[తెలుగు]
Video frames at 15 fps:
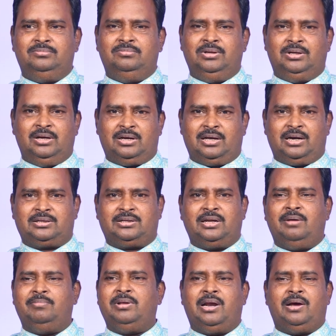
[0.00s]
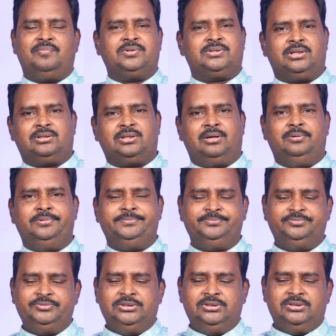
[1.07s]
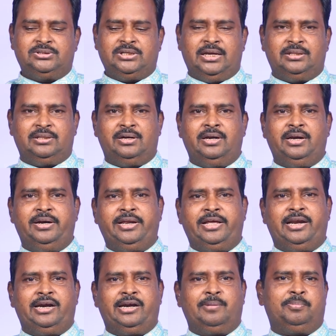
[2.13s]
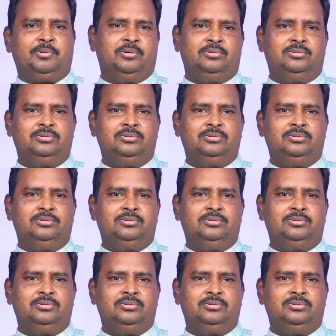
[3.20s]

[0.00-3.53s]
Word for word: మీకు కరెక్ట్గా మీరు ఆఫీస్ వెళ్తారు సాయంత్రం ఇంటికి వెళ్ళేటప్పుడు